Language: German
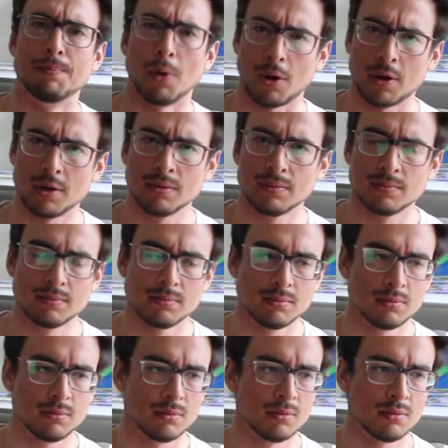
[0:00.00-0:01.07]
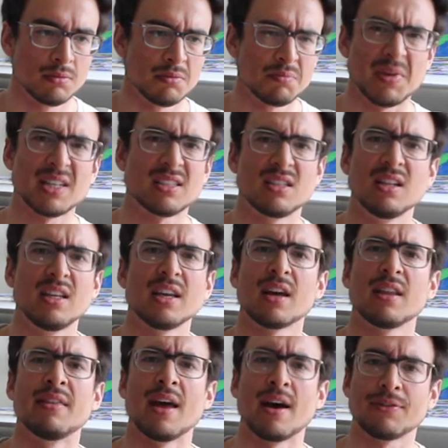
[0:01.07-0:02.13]
Bock. Die meisten
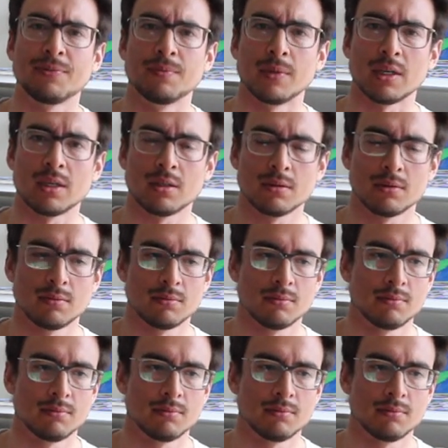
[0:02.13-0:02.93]
Lehrer nerven mich.